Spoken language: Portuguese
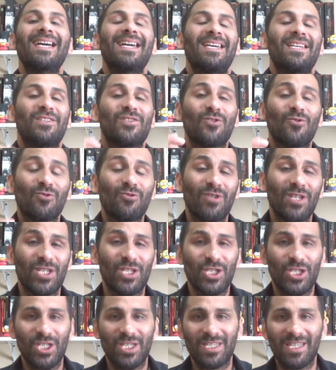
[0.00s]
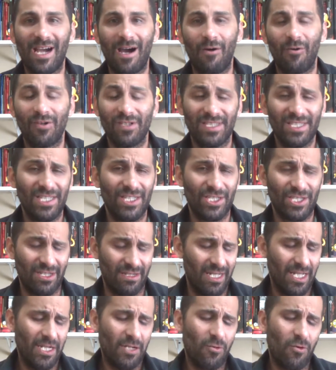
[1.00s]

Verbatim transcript: É de escritura digital, ou seja,